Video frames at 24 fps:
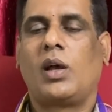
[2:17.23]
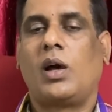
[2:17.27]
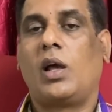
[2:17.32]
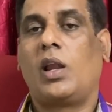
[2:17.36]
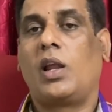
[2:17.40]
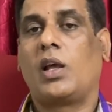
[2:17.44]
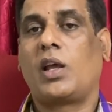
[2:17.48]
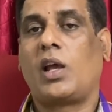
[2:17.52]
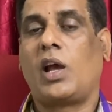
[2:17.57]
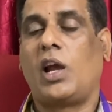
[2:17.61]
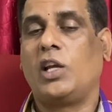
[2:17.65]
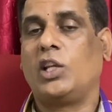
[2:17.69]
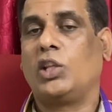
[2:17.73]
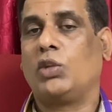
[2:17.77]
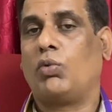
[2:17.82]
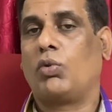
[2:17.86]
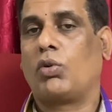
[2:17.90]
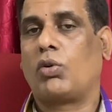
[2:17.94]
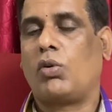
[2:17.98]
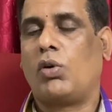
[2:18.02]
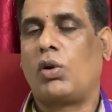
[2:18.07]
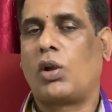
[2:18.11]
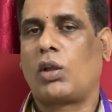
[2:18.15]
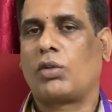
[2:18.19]
అలాగే ఐదవ
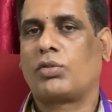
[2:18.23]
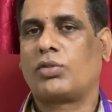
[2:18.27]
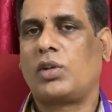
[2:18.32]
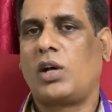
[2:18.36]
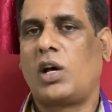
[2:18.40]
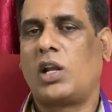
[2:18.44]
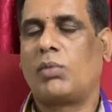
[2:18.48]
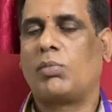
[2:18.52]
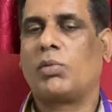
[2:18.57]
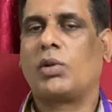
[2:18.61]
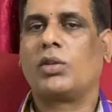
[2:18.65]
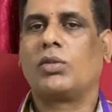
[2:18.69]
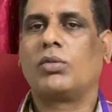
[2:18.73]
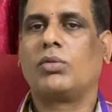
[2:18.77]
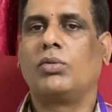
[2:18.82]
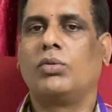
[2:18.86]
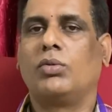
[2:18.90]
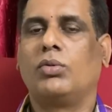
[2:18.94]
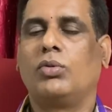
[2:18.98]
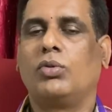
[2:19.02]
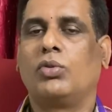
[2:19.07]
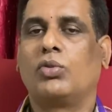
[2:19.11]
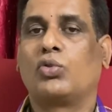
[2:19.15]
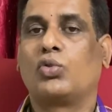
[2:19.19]
కోణ స్థానం నందు
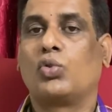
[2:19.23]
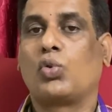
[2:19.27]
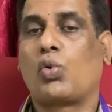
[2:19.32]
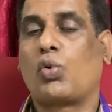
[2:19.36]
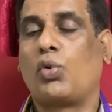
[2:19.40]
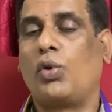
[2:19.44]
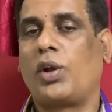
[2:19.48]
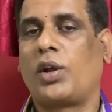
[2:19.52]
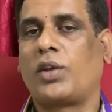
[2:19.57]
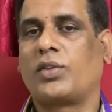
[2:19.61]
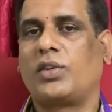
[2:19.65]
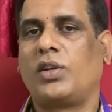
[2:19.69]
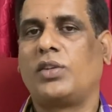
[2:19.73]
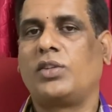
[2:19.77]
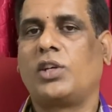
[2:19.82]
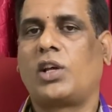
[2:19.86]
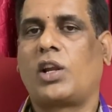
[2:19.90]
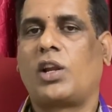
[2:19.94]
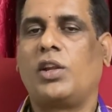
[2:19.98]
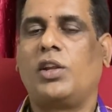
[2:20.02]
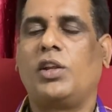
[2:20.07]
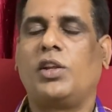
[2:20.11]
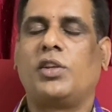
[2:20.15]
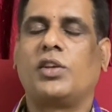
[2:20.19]
శుక్రుడి యొక్క
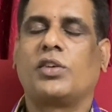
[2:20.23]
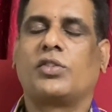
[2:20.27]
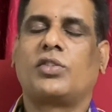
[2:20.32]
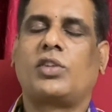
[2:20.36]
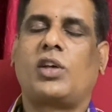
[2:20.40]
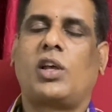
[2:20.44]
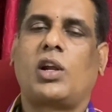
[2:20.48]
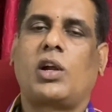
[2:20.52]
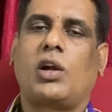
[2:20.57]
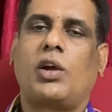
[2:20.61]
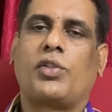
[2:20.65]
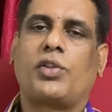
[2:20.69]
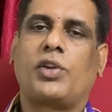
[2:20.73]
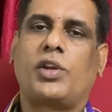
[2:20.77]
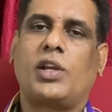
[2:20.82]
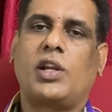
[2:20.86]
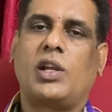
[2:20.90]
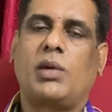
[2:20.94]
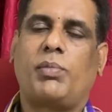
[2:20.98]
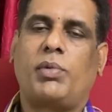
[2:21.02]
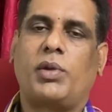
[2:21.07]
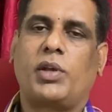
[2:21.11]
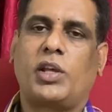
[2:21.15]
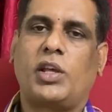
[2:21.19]
సంచారం నీచస్థానం
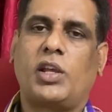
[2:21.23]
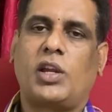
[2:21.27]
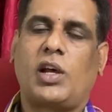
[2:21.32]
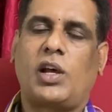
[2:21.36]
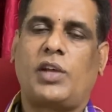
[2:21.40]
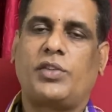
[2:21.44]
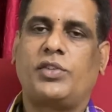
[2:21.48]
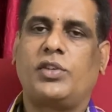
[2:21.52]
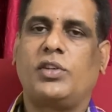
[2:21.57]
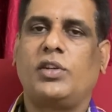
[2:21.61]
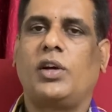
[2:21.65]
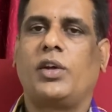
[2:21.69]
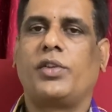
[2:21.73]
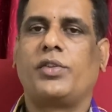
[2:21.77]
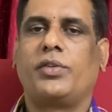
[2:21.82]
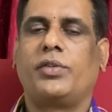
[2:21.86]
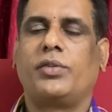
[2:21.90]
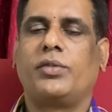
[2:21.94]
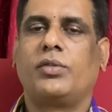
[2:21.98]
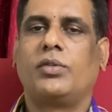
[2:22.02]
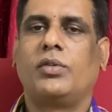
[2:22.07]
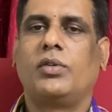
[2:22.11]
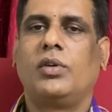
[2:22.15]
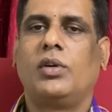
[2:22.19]
గతుడైనప్పటికీ
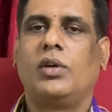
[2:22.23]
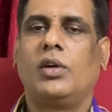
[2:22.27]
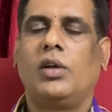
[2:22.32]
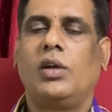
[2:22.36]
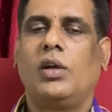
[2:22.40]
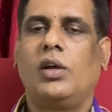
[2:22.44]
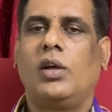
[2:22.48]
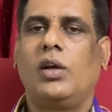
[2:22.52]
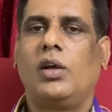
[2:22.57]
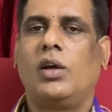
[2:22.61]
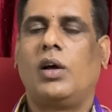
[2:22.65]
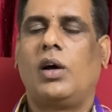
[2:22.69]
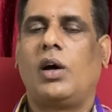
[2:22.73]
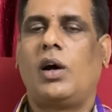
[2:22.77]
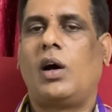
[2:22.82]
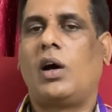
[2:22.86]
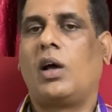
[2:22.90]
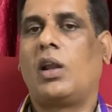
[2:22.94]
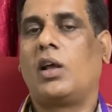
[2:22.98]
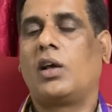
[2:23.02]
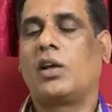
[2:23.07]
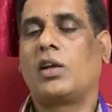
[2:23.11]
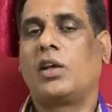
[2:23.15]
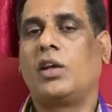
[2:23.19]
రాశీనాథుడు
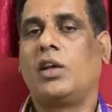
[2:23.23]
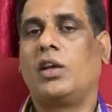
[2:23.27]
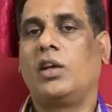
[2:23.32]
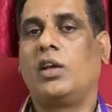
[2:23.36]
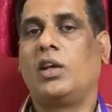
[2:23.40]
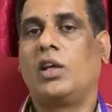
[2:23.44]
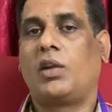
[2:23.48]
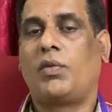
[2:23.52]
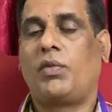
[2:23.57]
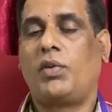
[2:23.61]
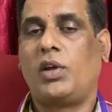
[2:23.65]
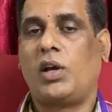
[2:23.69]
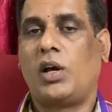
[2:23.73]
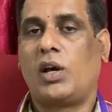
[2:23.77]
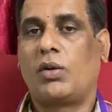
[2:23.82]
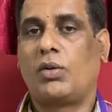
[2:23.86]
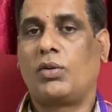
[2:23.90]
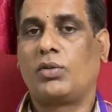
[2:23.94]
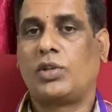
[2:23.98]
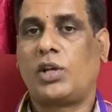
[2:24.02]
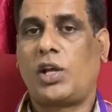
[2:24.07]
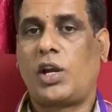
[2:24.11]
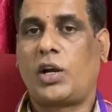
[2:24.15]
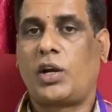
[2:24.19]
అలాగే ఇరవై ఆరో
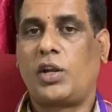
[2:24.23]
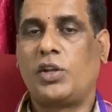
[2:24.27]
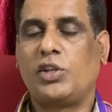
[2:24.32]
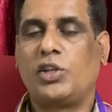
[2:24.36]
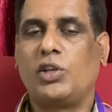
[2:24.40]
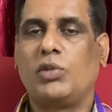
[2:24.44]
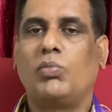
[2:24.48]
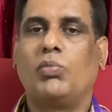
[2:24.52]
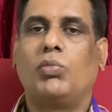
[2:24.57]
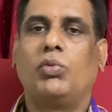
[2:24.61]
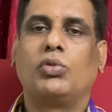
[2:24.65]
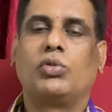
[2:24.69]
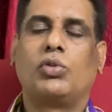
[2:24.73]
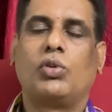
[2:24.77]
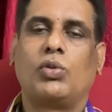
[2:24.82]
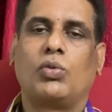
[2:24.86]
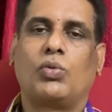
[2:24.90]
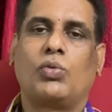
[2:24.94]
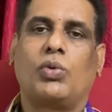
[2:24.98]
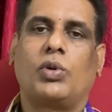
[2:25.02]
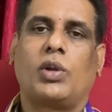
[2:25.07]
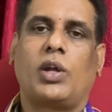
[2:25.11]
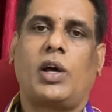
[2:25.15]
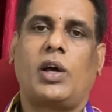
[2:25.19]
తారీఖు నుంచి బుధుడు
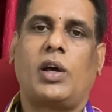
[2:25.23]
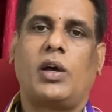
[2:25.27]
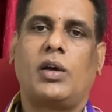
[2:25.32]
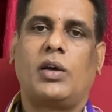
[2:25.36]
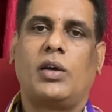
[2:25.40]
కూడా